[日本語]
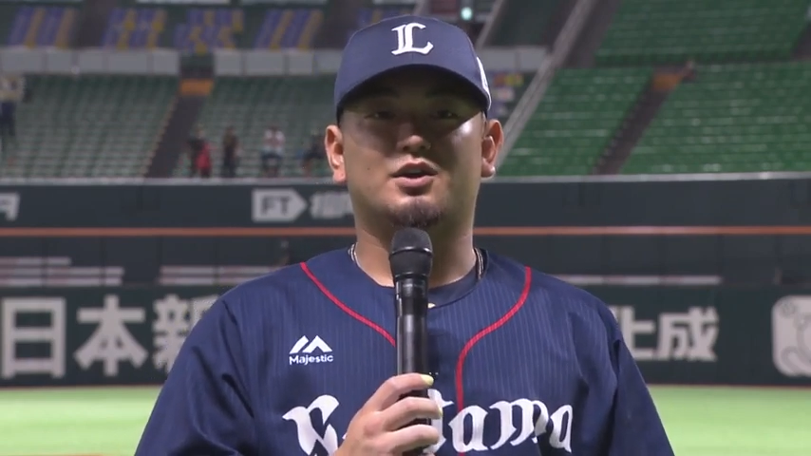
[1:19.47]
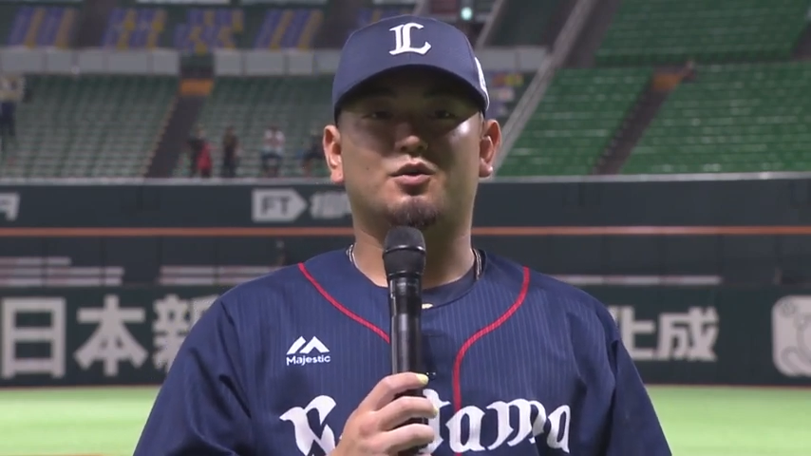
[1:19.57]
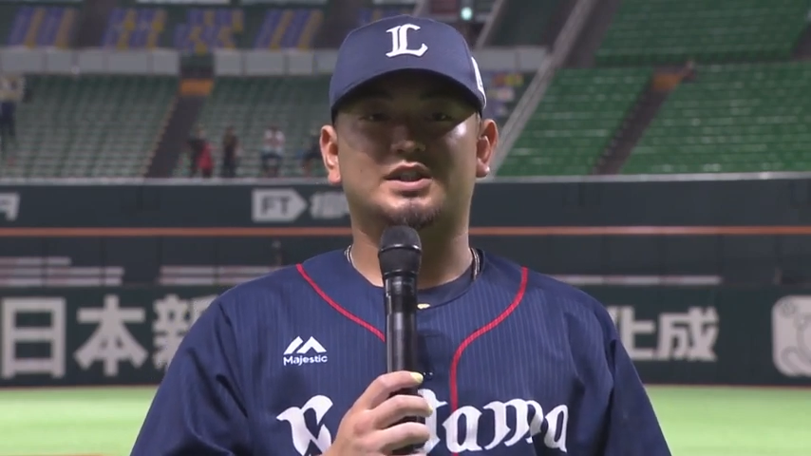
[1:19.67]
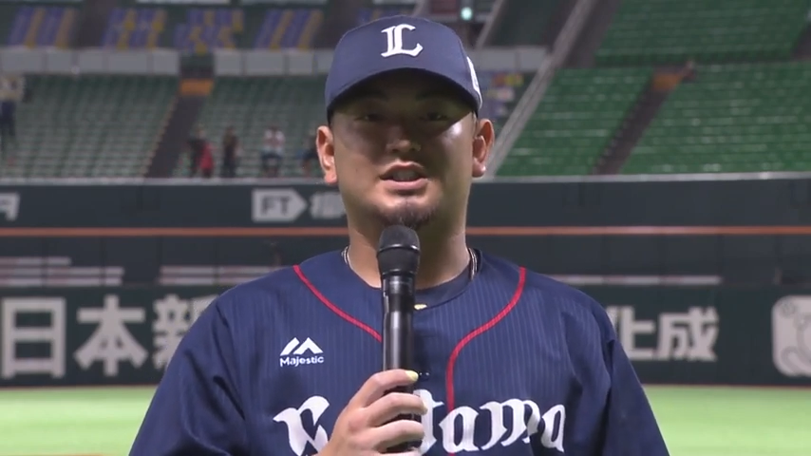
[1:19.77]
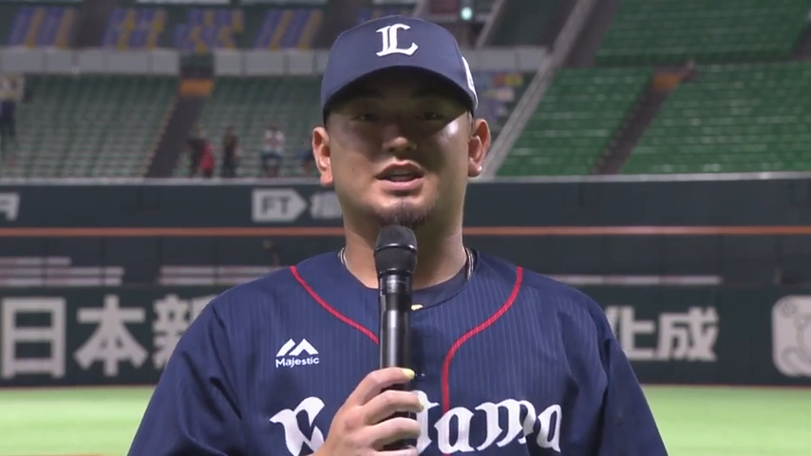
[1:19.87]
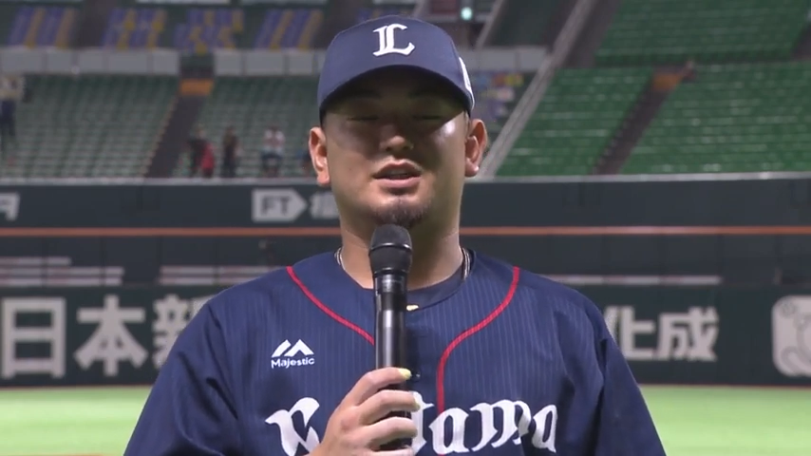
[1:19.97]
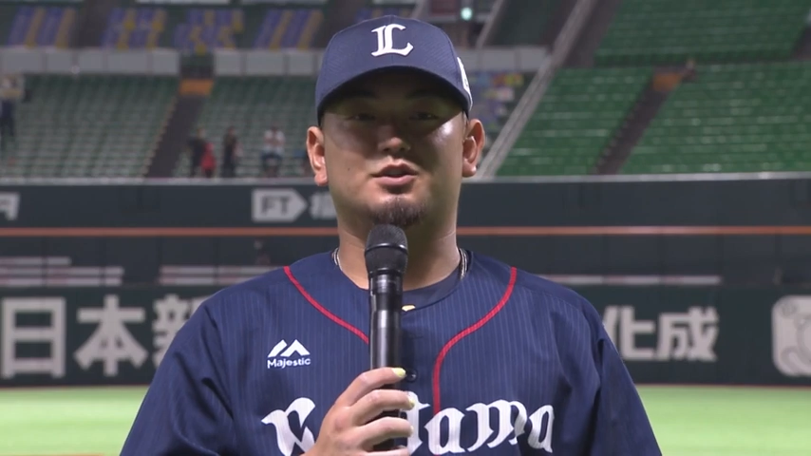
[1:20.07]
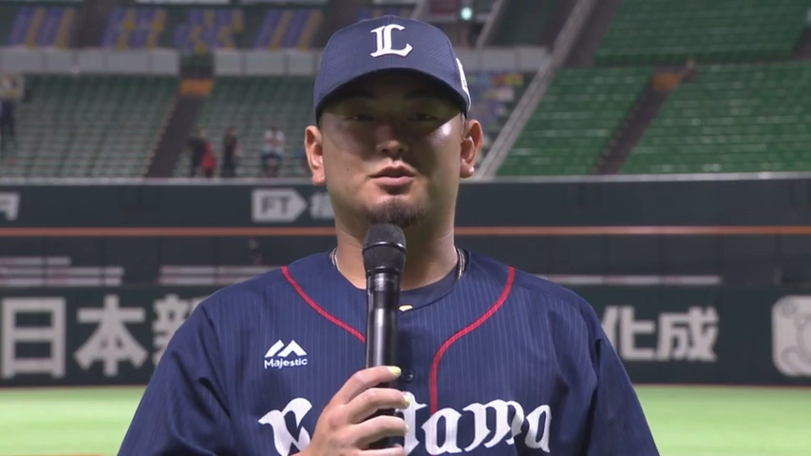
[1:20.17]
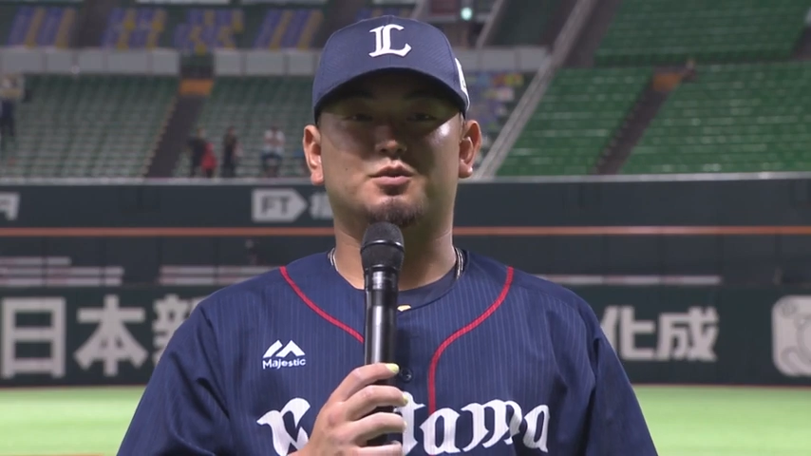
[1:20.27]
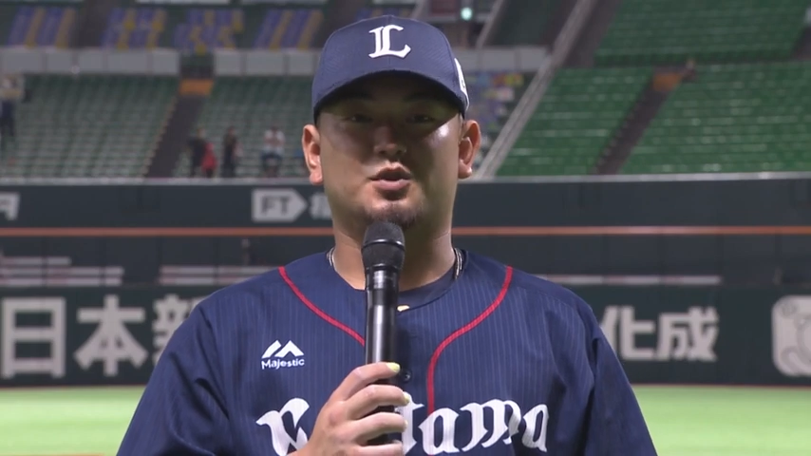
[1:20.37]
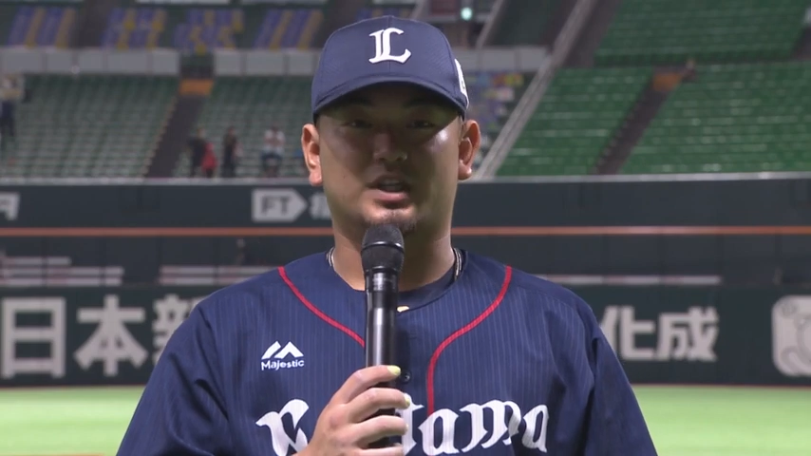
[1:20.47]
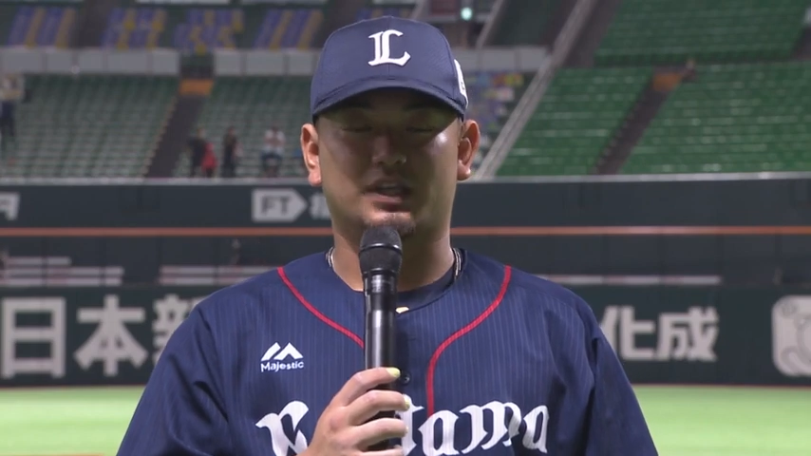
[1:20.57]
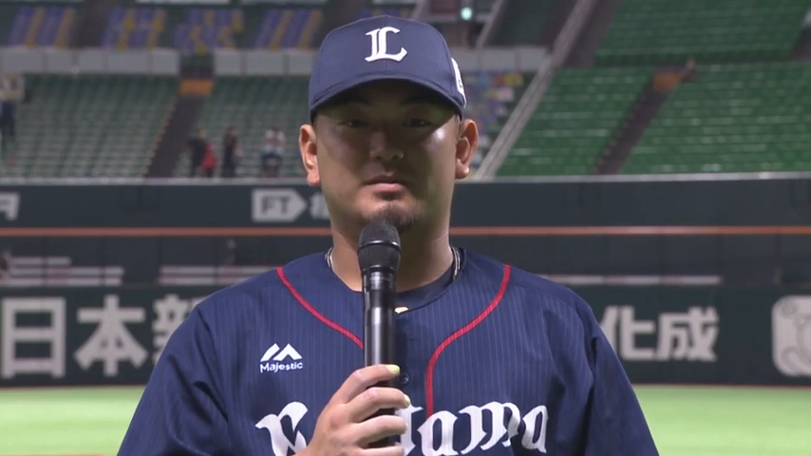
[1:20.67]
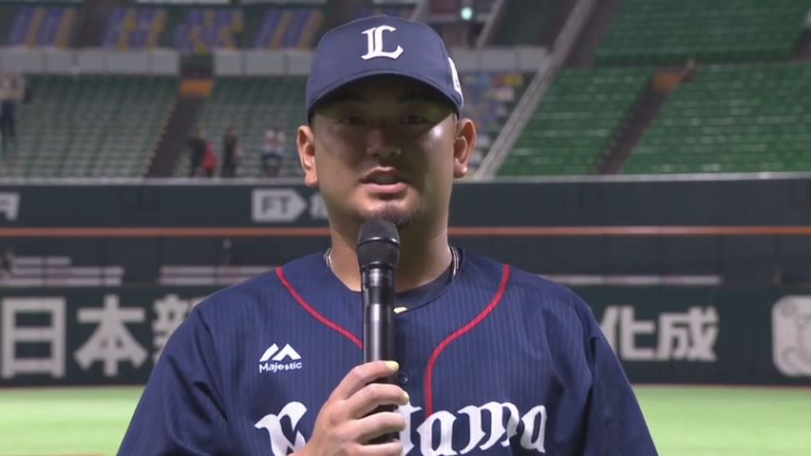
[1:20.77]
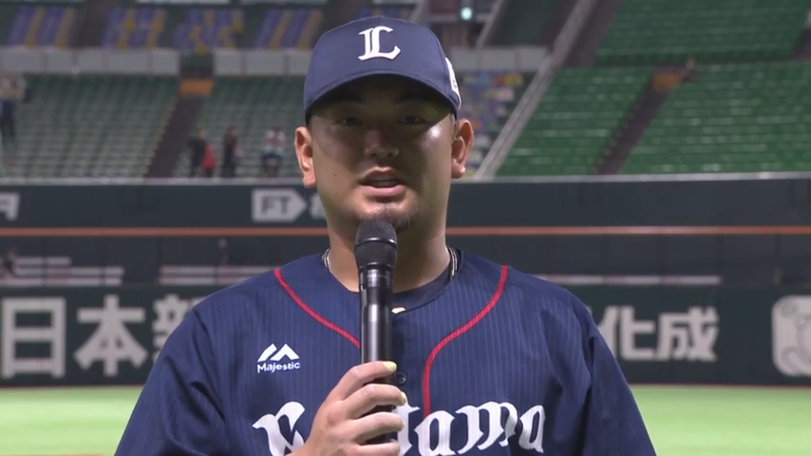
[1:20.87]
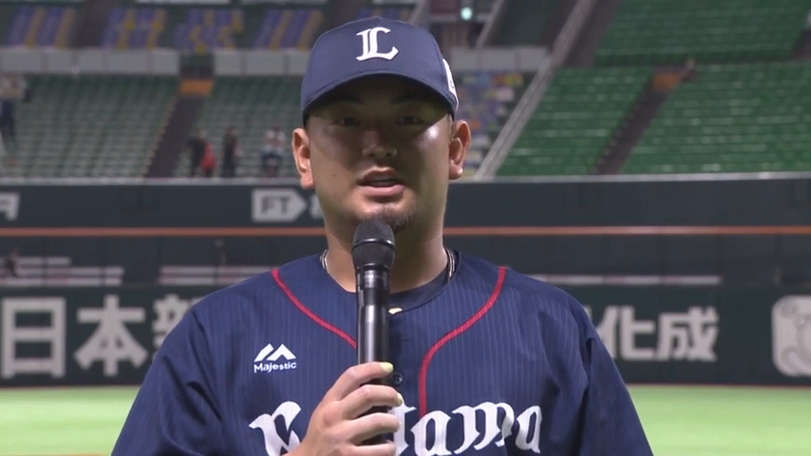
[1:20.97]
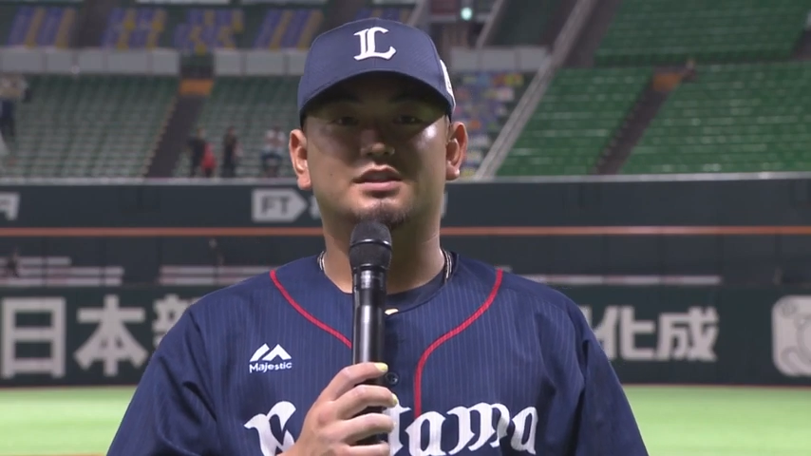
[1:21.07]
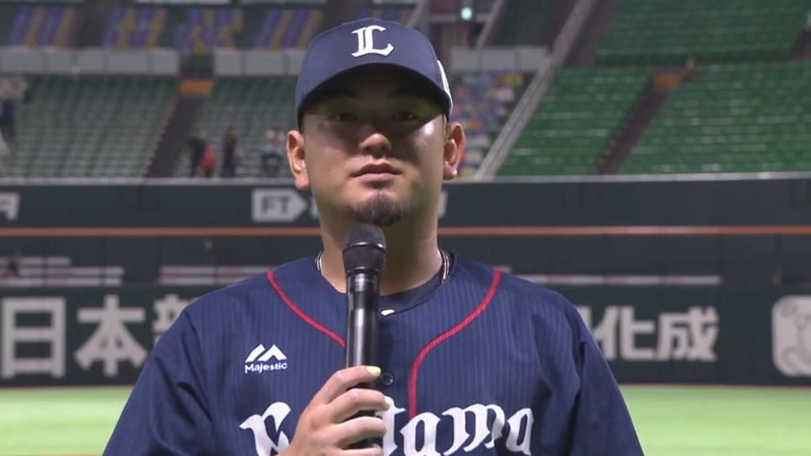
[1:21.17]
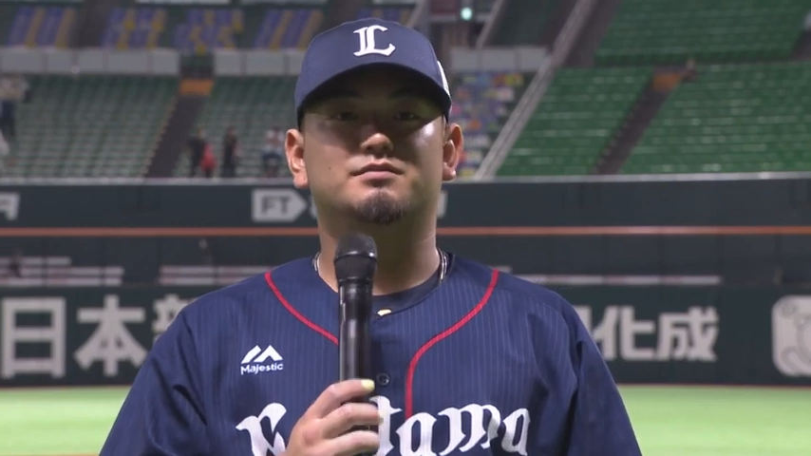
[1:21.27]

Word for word: 今日は試合に臨むことができました